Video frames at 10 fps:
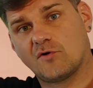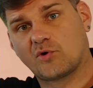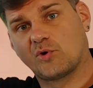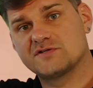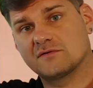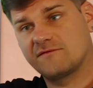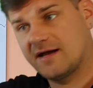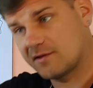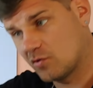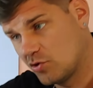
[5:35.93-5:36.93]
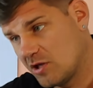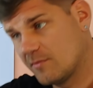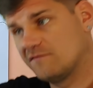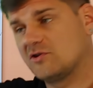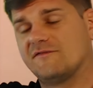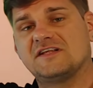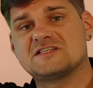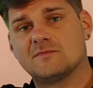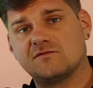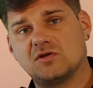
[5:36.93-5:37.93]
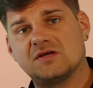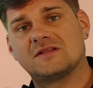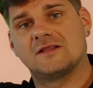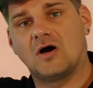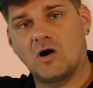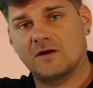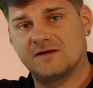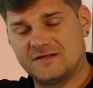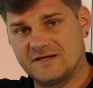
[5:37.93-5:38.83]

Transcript: vergrößert werden und immer wieder, wenn das immer wieder in den, Hagel,